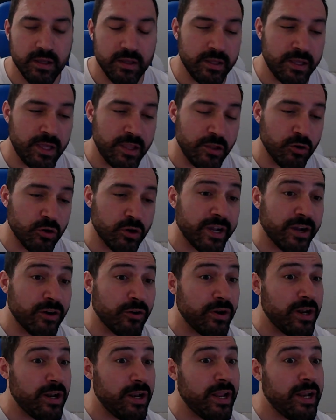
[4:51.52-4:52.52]
ya digo que
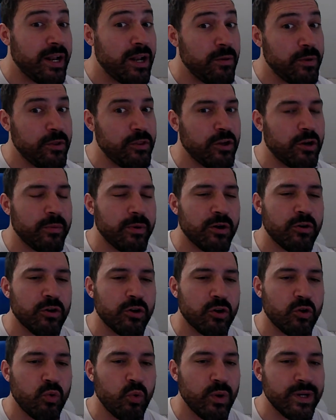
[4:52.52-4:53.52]
en el vídeo a lo
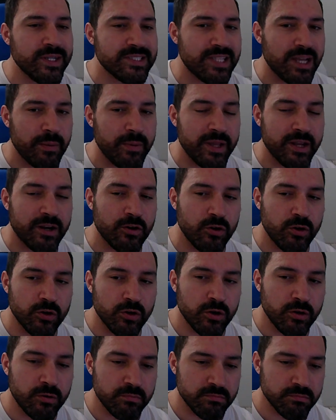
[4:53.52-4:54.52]
mejor cuesta verlo,
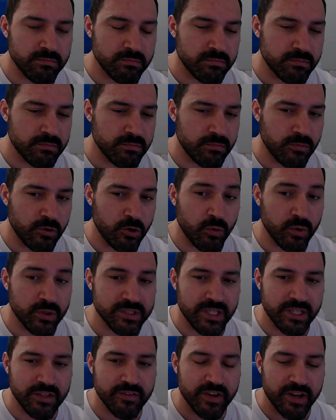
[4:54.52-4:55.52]
¿no? Mm, o
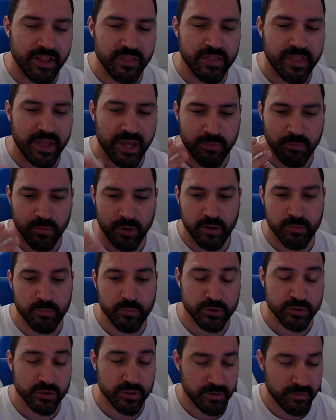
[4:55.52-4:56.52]
cuesta diferenciar. Bueno,
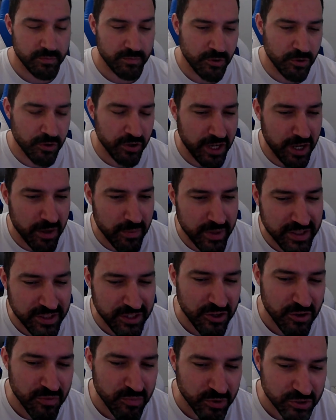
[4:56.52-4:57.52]
pues
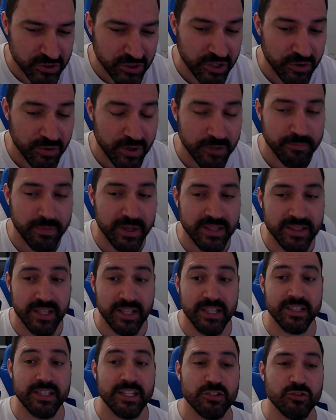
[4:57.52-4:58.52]
lógicamente yo he puesto aquí unas
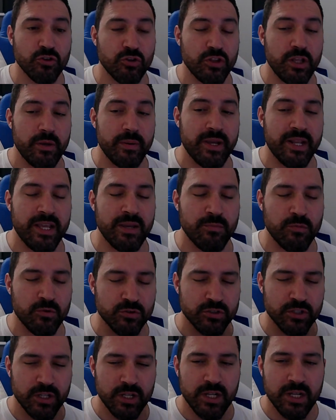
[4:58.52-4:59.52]
pantallitas donde
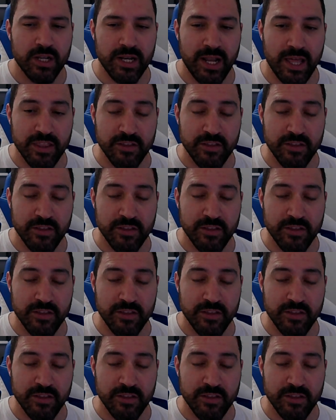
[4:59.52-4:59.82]
veremos la